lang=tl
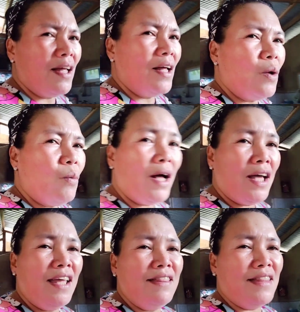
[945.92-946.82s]
wag
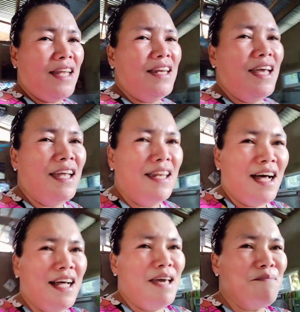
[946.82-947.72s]
intindihin
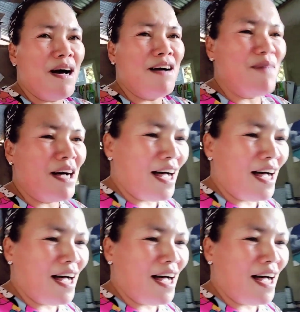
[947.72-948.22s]
ang ibang mga